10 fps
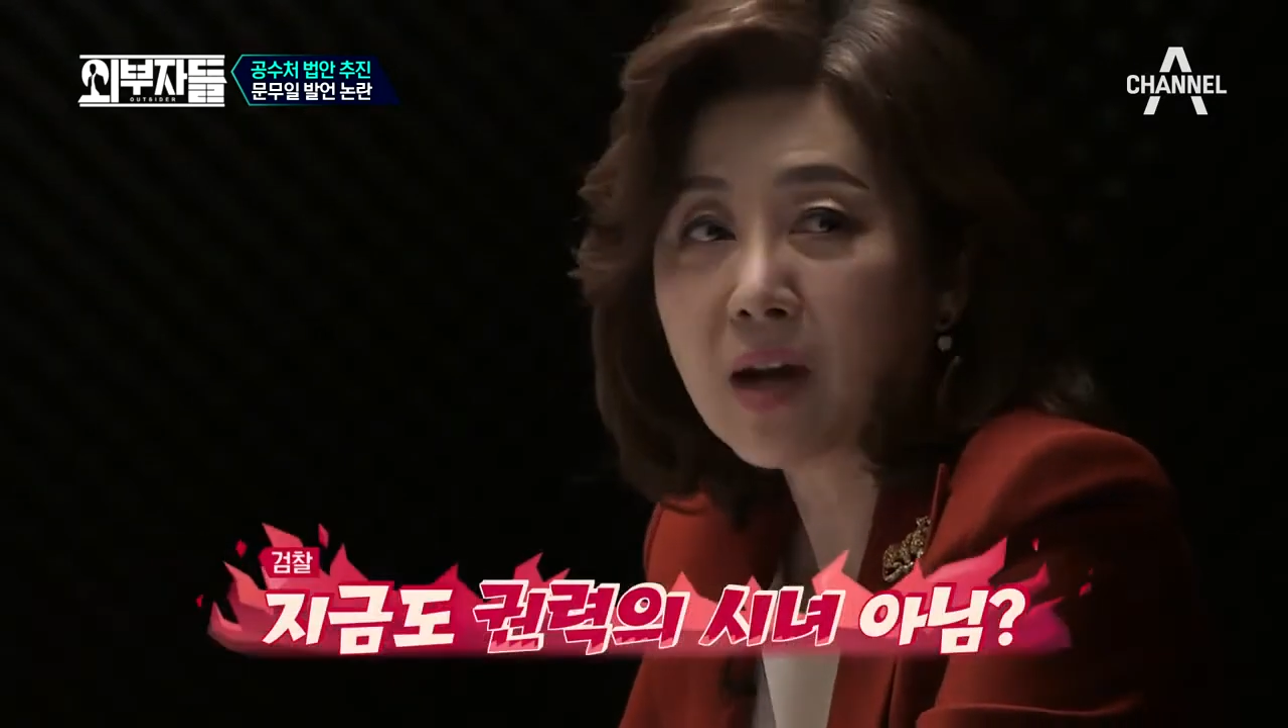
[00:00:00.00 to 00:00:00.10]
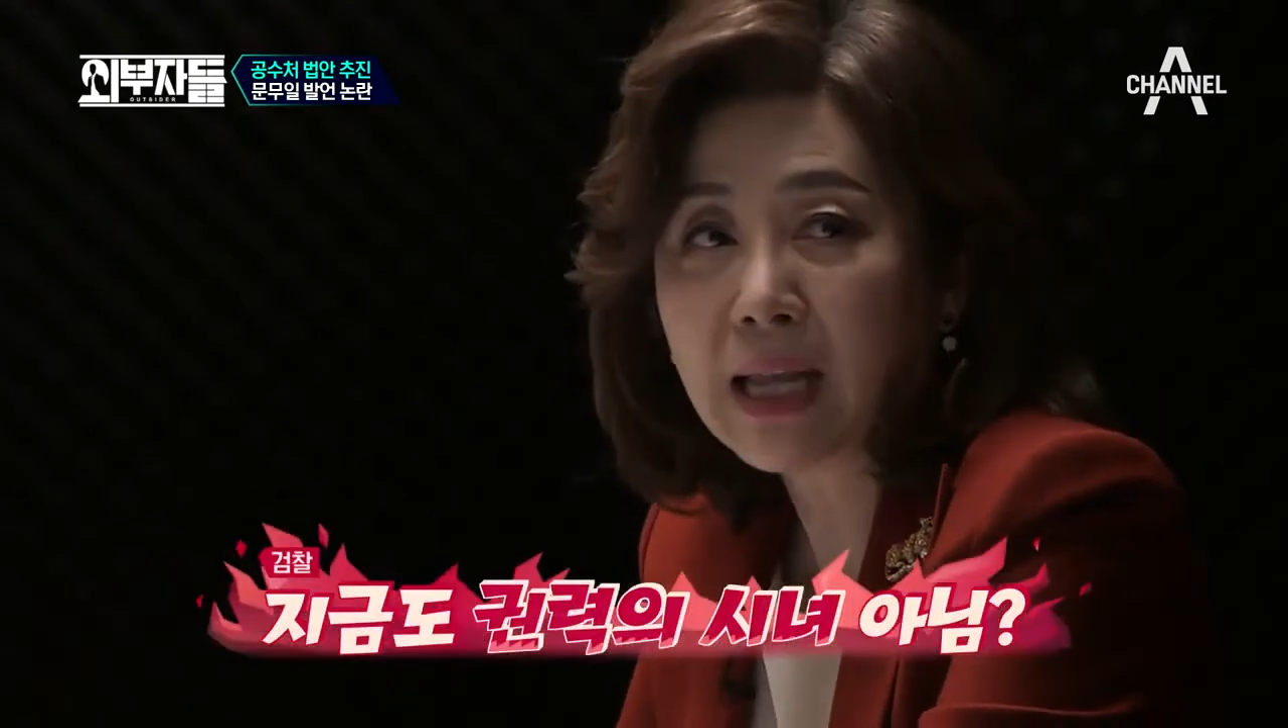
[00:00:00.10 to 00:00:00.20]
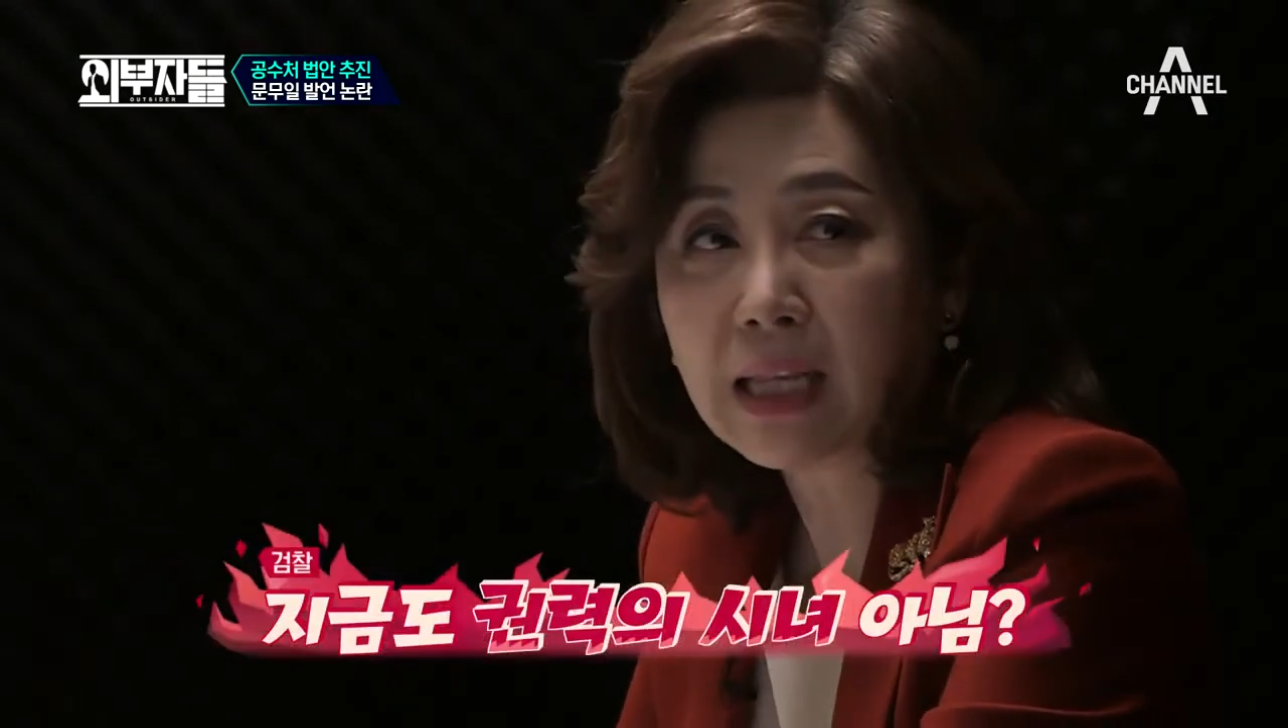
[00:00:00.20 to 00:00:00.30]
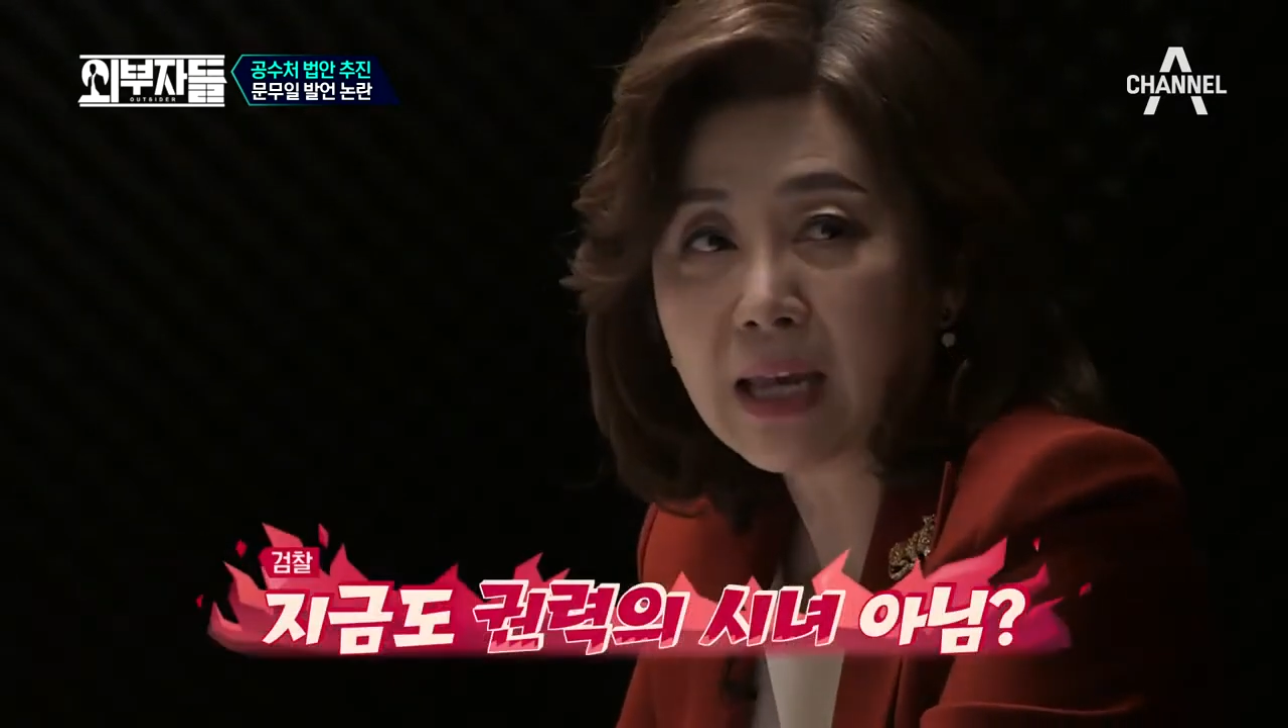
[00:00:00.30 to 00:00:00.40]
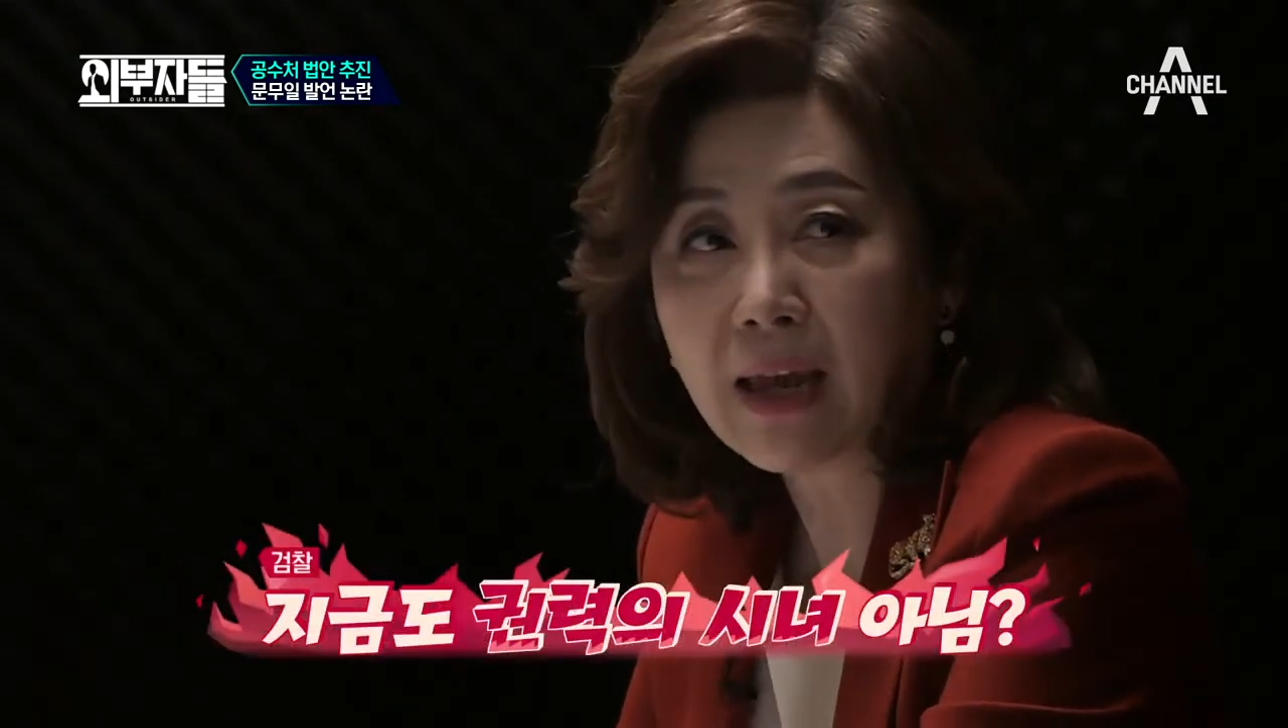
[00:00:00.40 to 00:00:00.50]

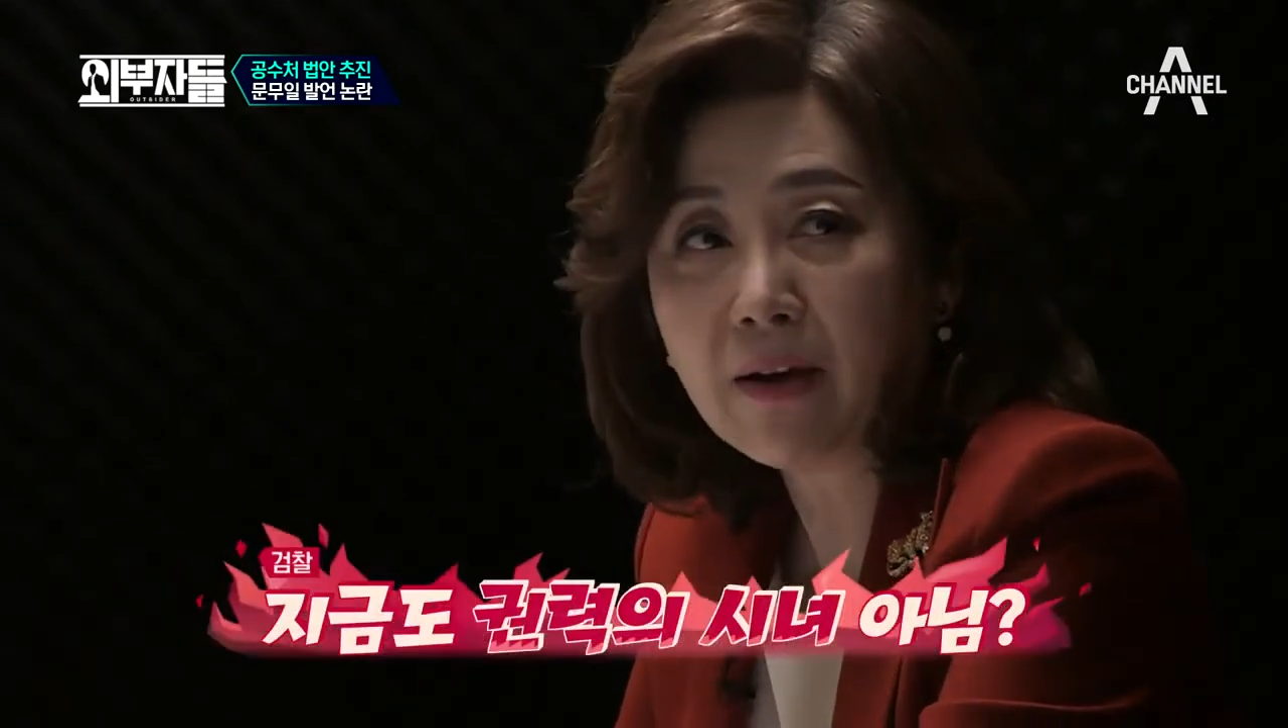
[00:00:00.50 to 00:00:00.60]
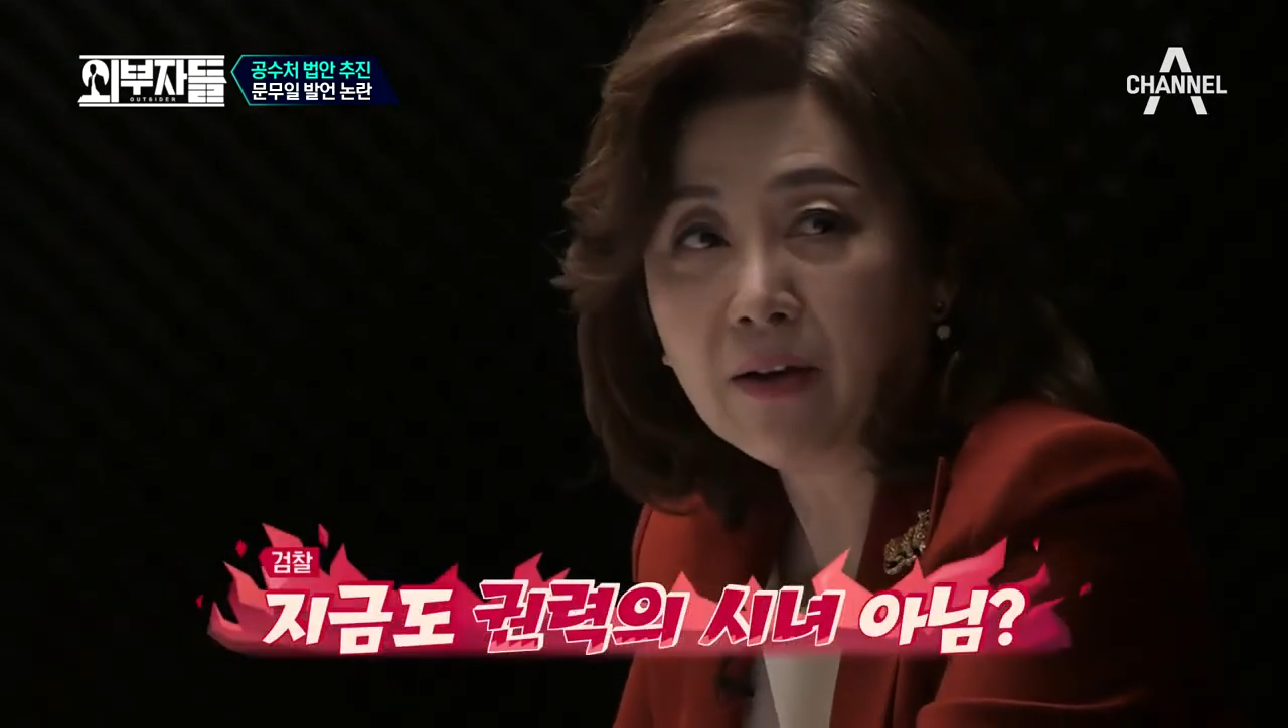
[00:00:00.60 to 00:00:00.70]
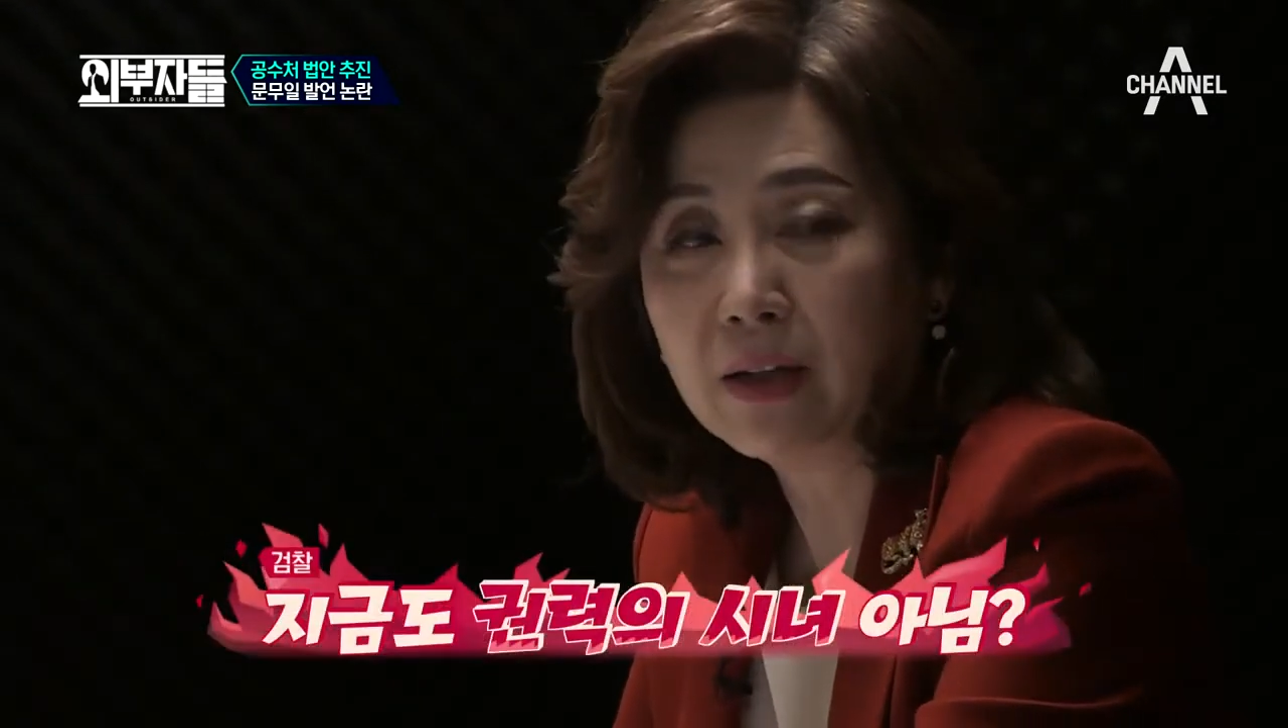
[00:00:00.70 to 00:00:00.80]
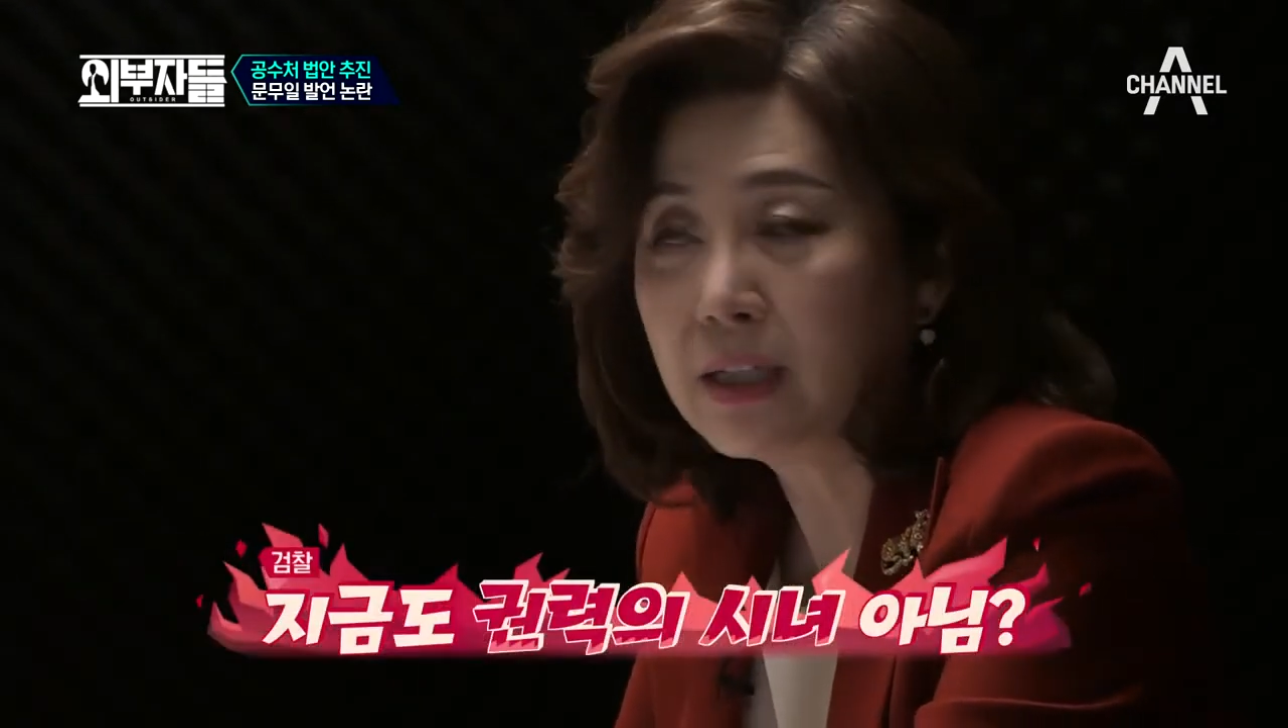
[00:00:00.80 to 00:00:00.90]
아니에요?